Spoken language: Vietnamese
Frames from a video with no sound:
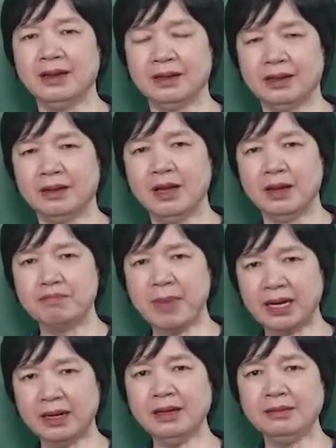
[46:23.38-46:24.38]
À,
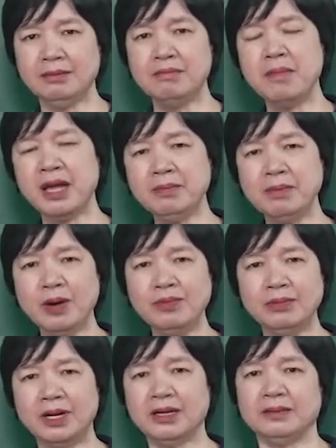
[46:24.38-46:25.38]
mặt đất mênh
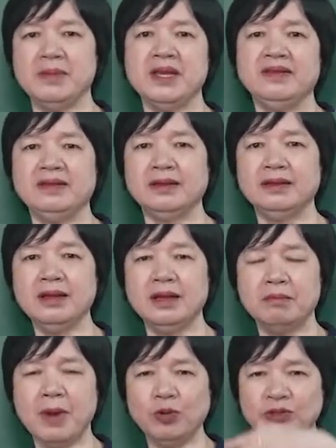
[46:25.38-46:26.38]
mông ở bên dưới,
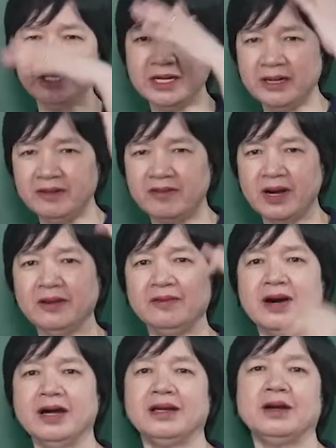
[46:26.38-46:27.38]
bầu trời vời
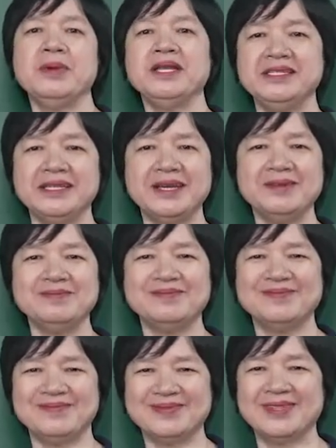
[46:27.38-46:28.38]
vợi ở bên trên.
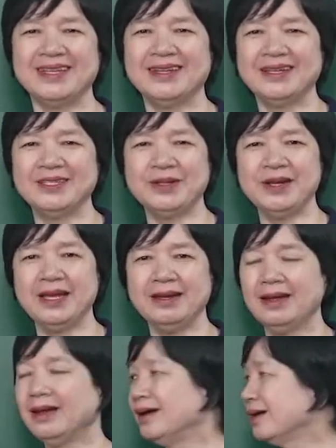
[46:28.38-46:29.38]
Cho
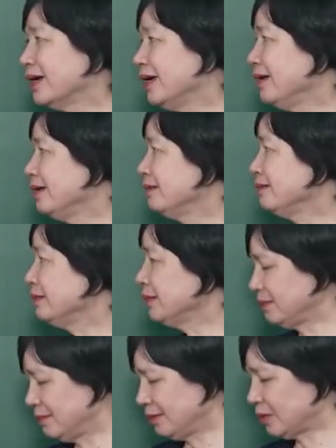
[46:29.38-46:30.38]
nên cái
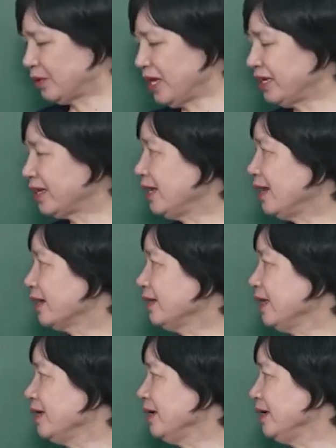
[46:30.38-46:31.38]
có thể thấy là cái
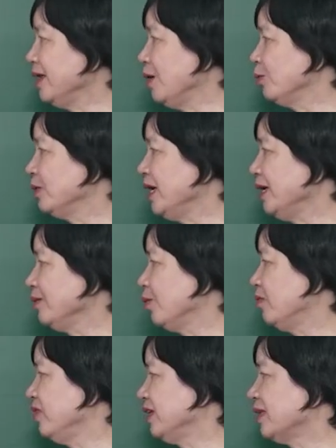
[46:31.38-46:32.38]
tính khí đầu tiên
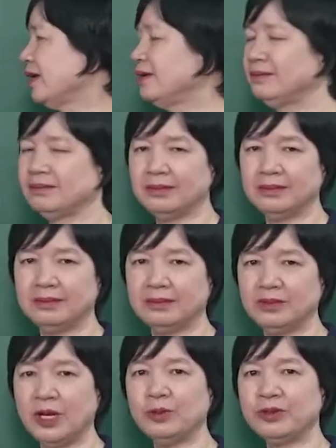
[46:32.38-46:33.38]
của vị thần
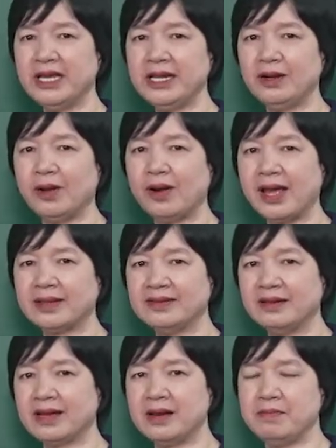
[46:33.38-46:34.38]
đầu tiên đó là
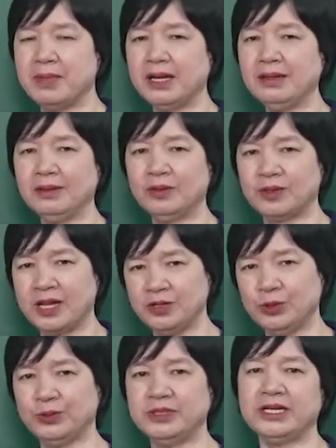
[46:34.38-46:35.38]
sự cẩn mẫn của thần
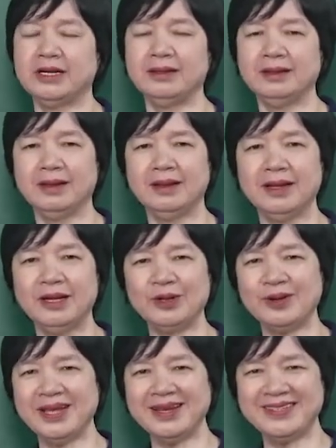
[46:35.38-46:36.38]
trụ trời.
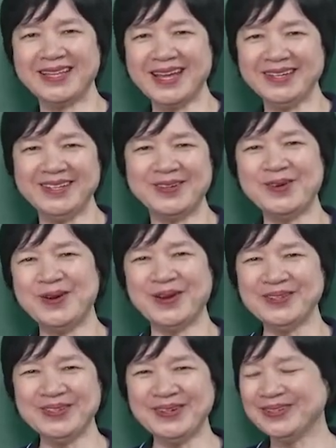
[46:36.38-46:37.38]
Còn thần sét thì cô
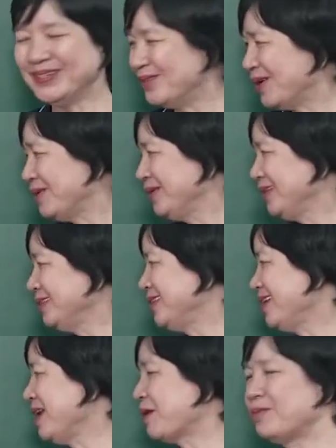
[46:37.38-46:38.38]
nói rồi, đúng không?
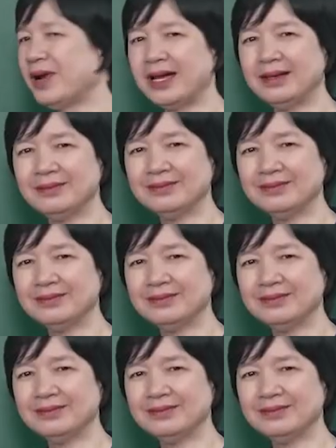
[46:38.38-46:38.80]
Rất nóng nảy.